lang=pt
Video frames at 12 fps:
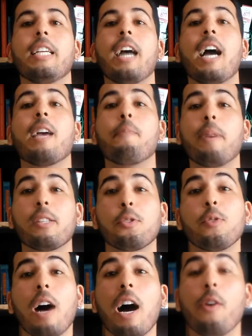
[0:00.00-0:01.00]
E aí
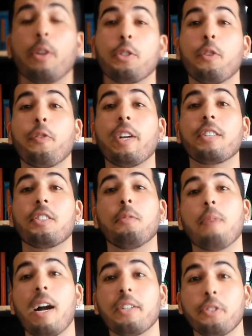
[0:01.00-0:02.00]
pessoal, eu sou Fênix
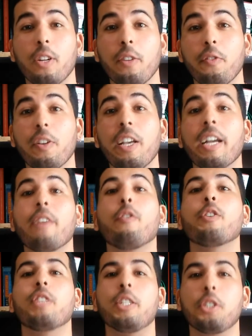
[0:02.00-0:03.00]
Marques Oliveira e
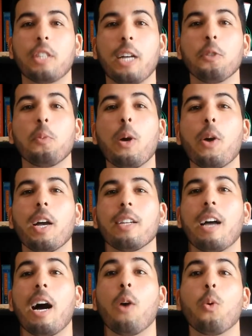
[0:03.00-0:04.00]
você está no meu
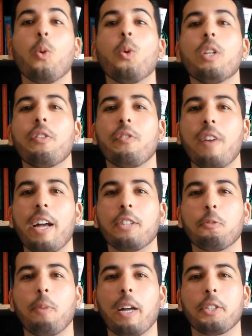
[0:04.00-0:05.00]
canal
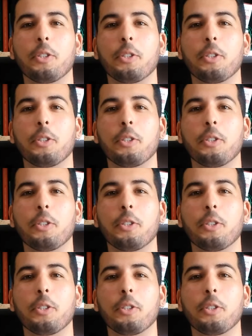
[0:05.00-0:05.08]
Universo